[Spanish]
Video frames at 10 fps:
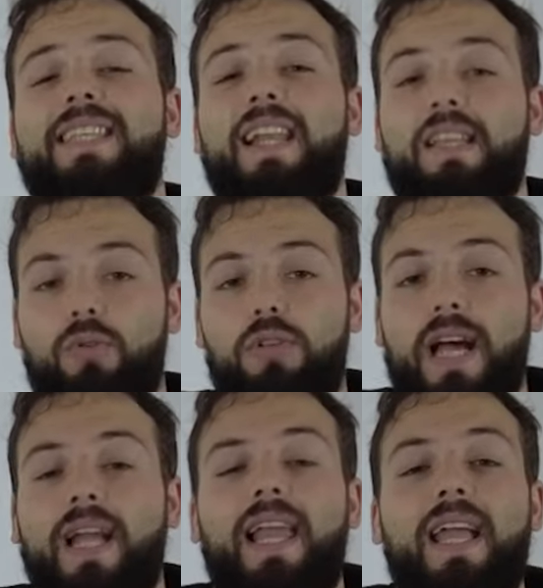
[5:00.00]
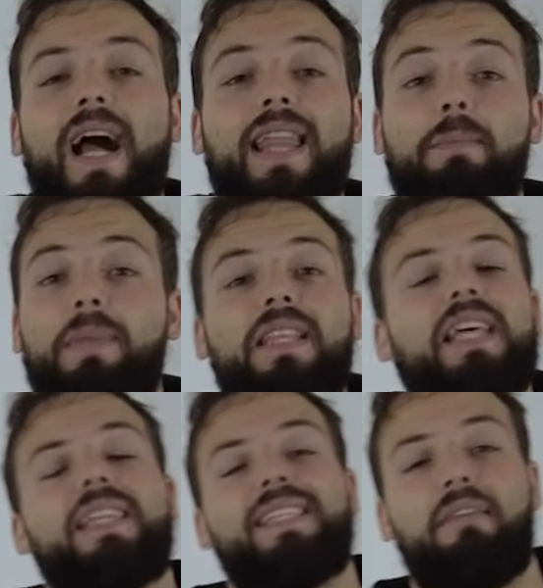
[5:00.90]
es que resulta que la hija de
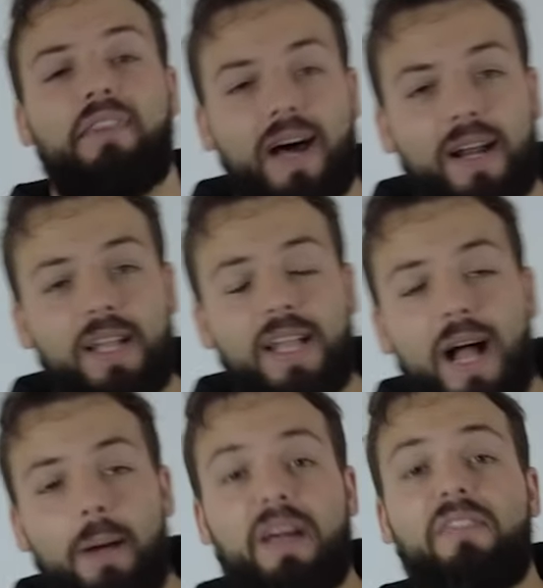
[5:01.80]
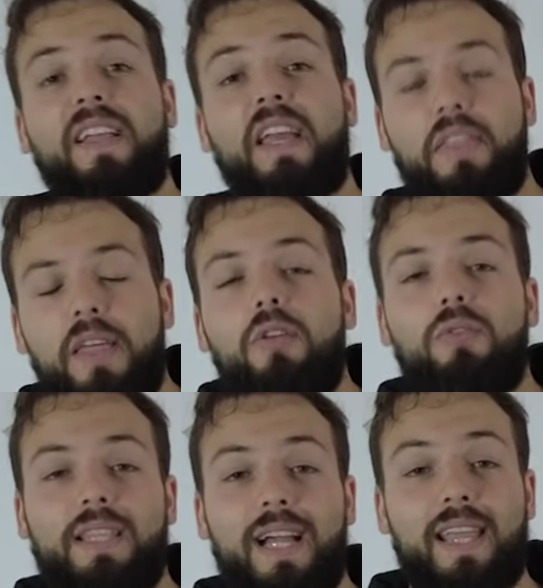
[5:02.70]
Peter Safar había fallecido de
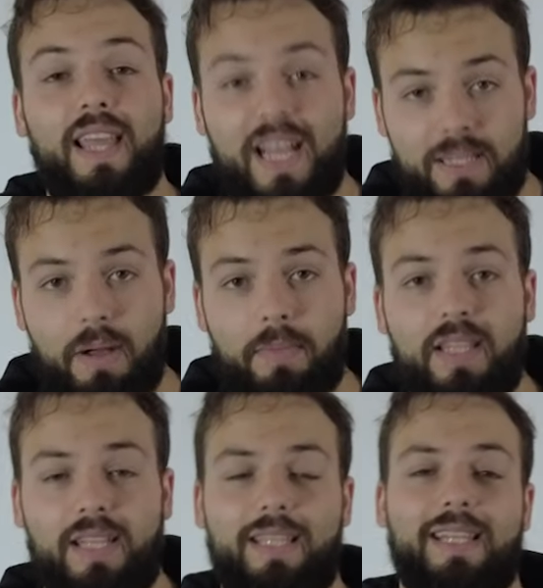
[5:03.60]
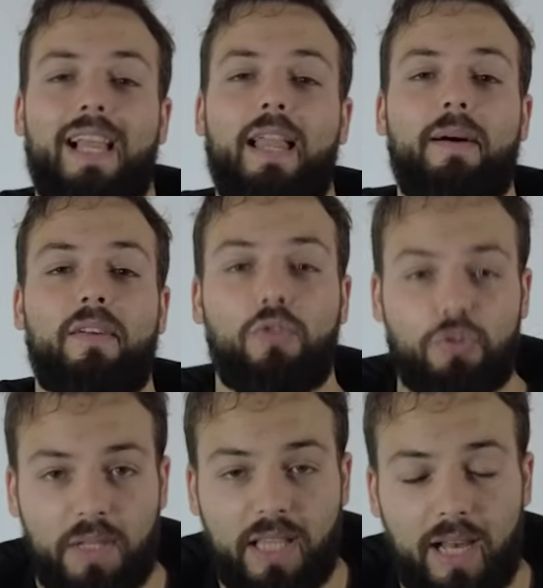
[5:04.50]
un ataque de asma mientras la trasladaban a un
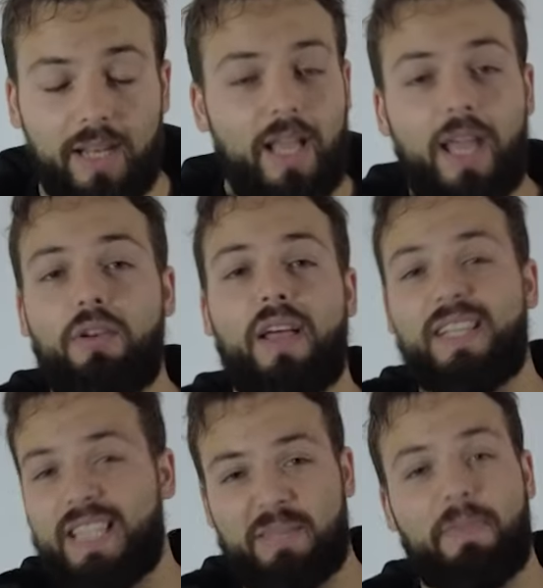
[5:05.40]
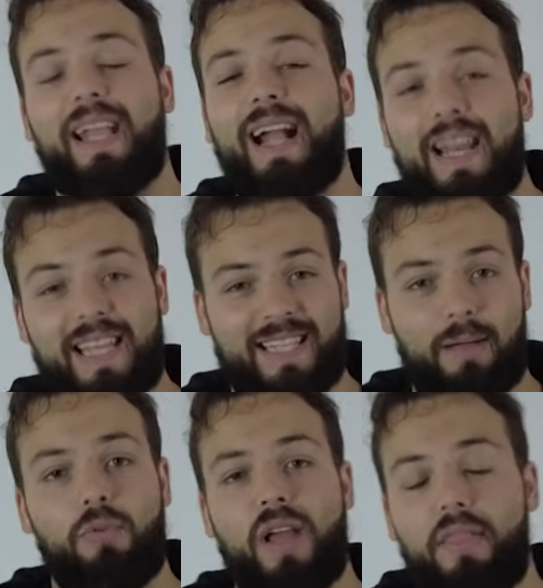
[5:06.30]
hospital en una de estas precarias
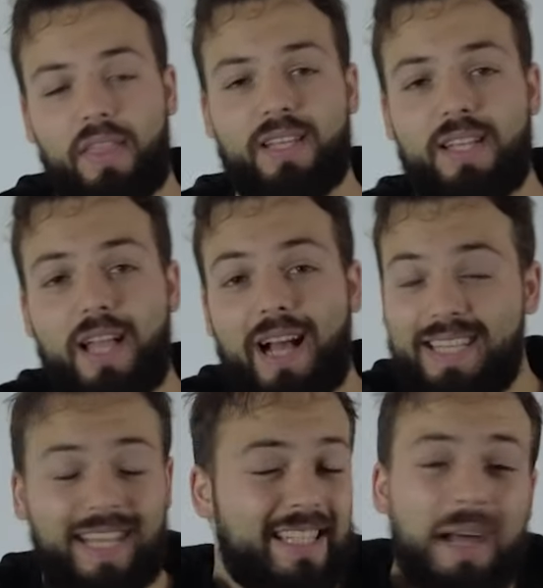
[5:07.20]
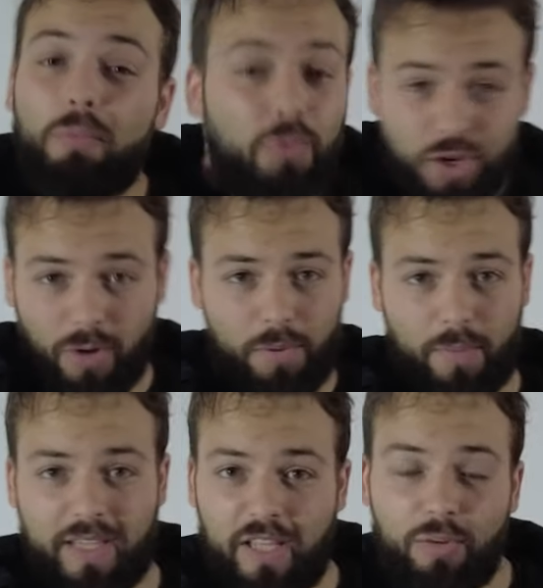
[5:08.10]
ambulancias, así que está muy
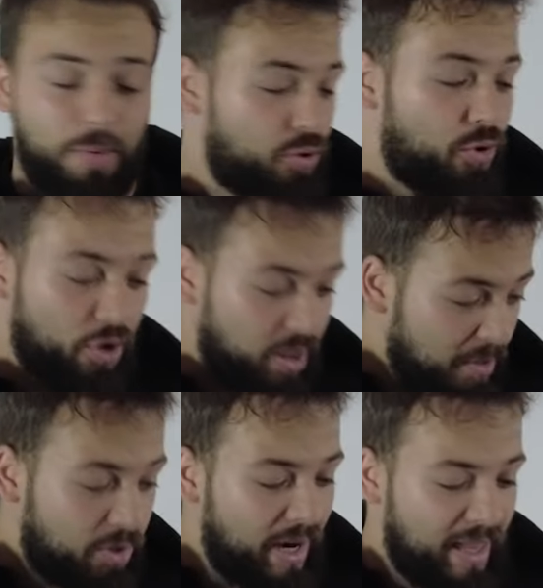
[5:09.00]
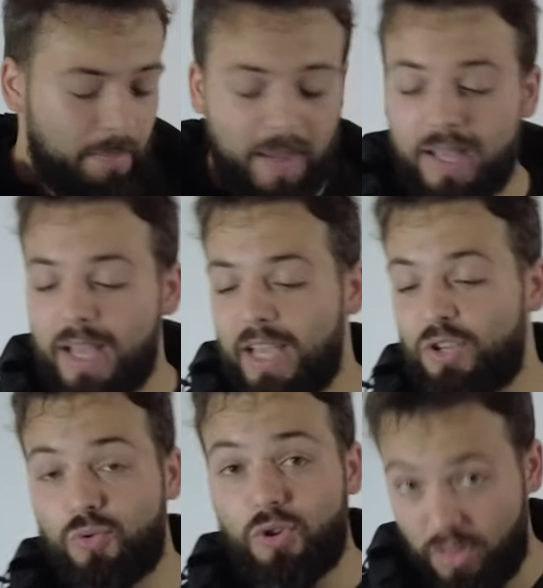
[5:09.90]
comprometido por su conocimiento del RCP y
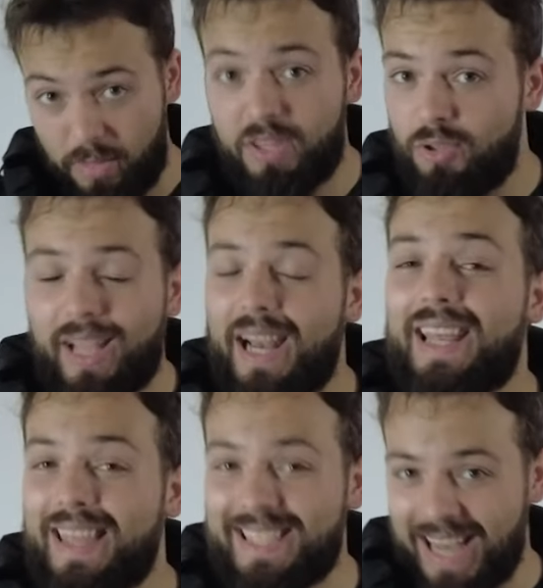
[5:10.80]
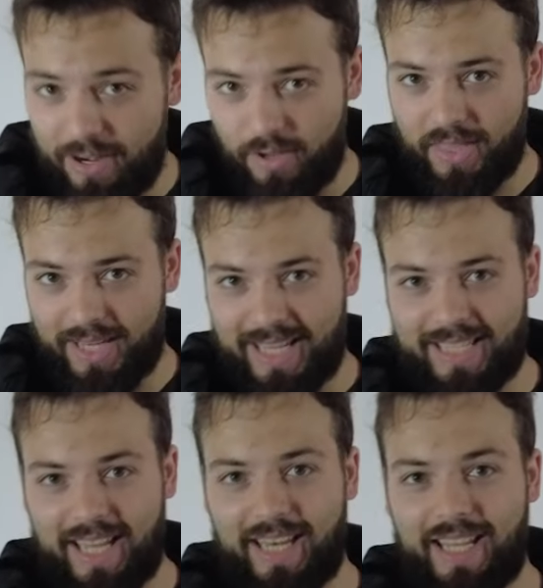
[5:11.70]
su conocimiento de que era necesario hacer
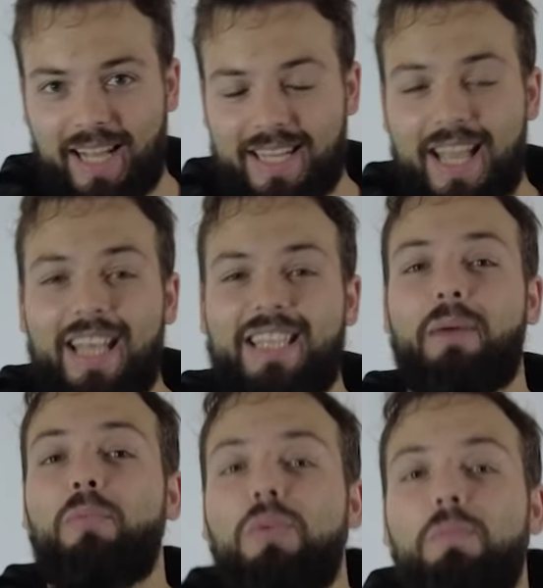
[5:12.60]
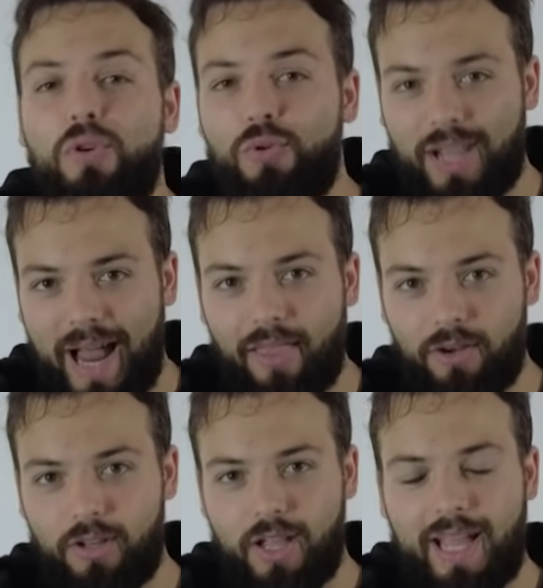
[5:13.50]
estas técnicas, está muy
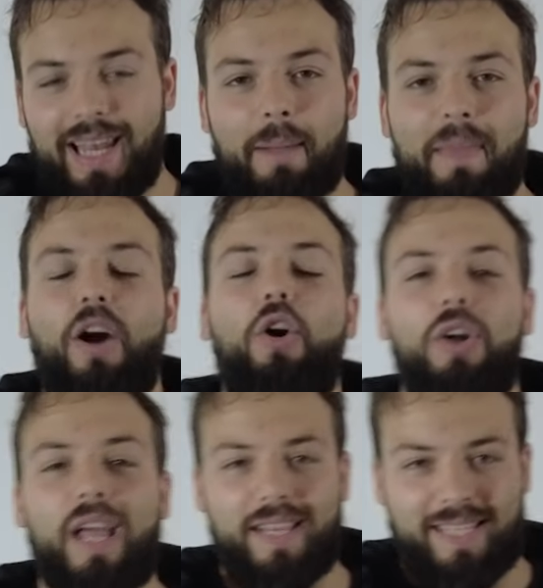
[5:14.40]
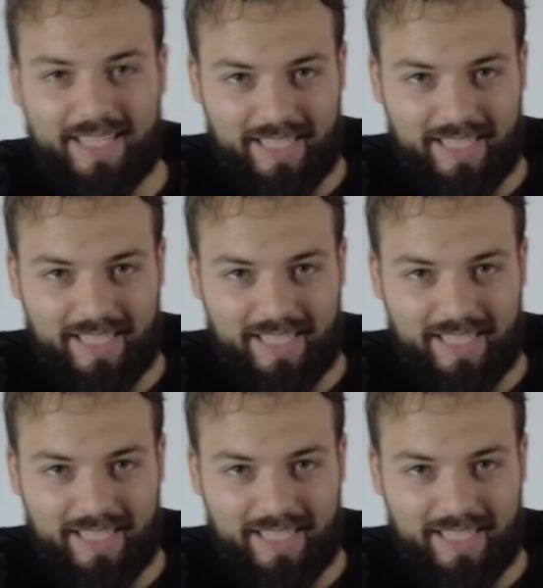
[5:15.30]
involucrado en la mejora de este